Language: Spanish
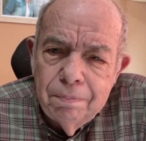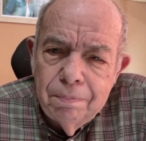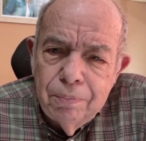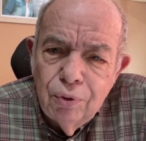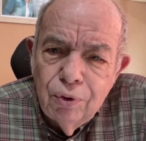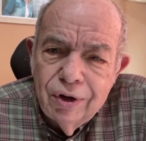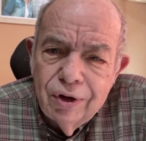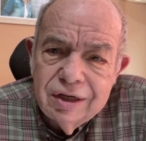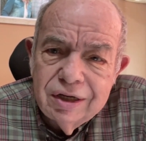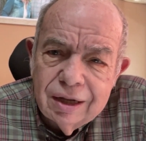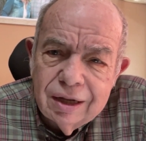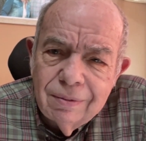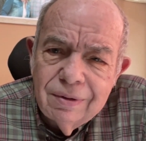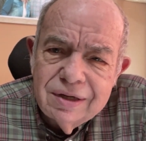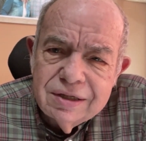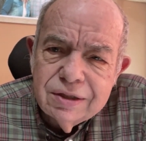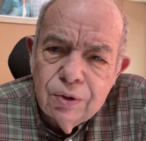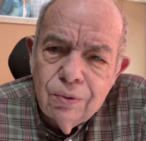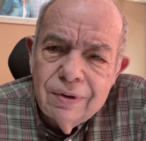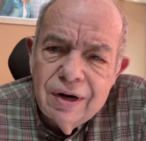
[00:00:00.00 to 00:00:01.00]
por
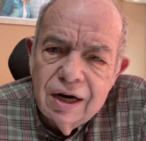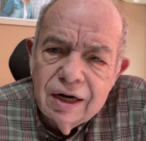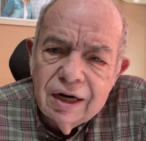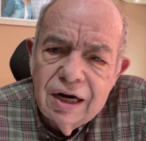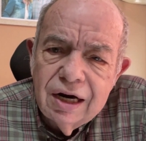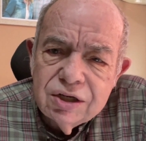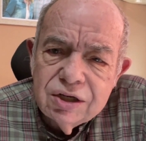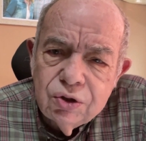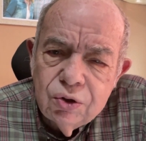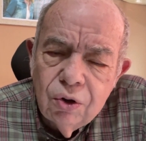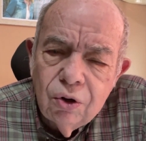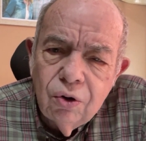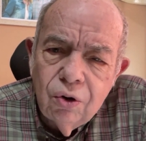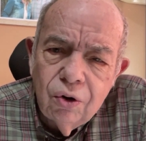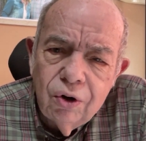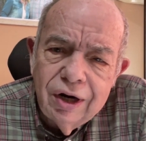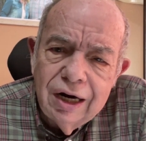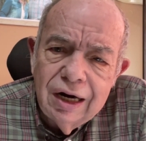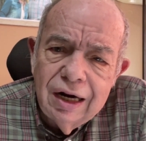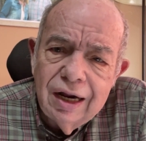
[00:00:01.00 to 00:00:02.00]
establecer una relación
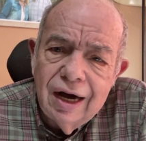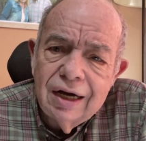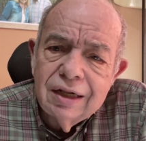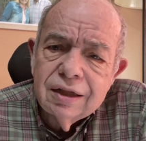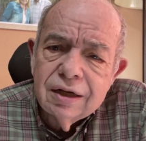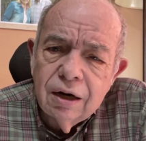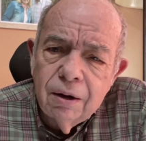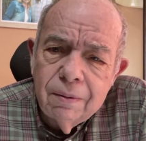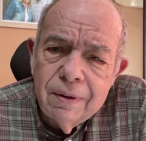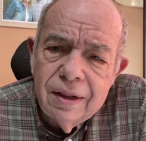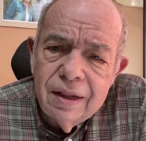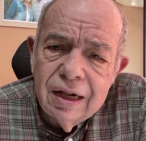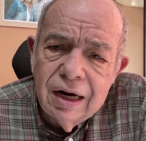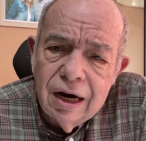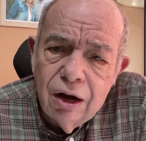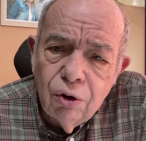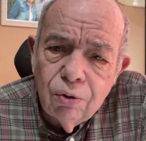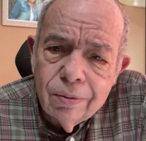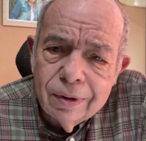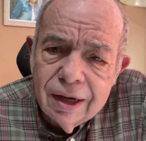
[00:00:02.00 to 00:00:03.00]
con Él a través de
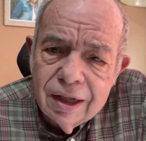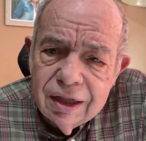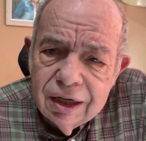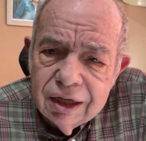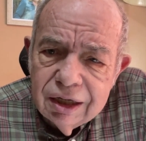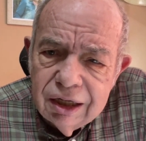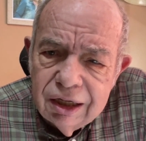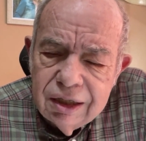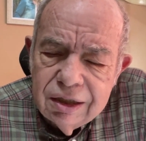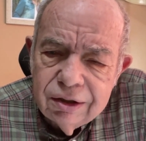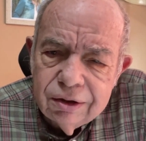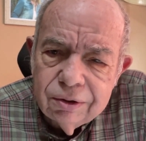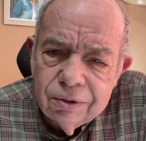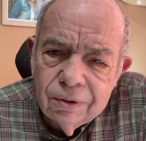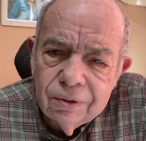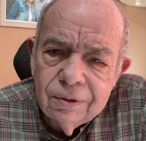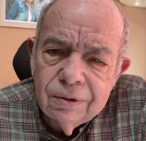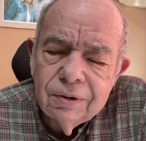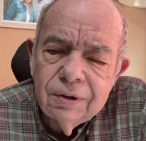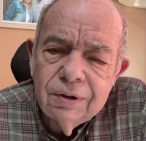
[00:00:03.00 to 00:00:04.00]
la obra de Cristo.